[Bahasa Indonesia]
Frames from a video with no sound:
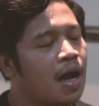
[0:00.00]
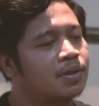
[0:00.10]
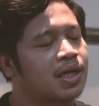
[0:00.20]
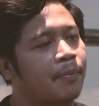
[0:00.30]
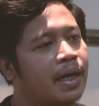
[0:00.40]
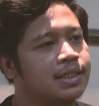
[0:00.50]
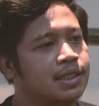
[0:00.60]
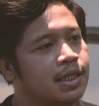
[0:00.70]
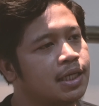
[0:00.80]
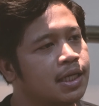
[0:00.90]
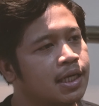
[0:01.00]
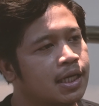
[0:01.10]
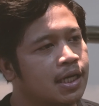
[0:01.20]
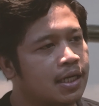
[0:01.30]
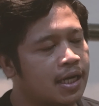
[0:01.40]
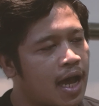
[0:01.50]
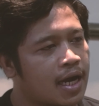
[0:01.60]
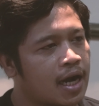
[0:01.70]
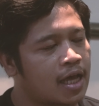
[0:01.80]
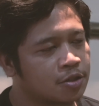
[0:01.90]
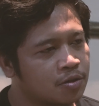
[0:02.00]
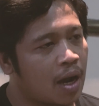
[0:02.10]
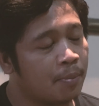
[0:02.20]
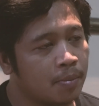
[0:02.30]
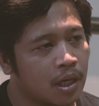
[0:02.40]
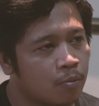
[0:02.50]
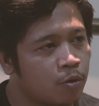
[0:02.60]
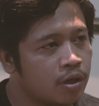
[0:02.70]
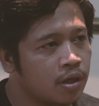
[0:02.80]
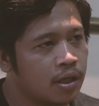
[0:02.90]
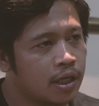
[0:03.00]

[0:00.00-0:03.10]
kami sampai di sini, dan langsung kami menemui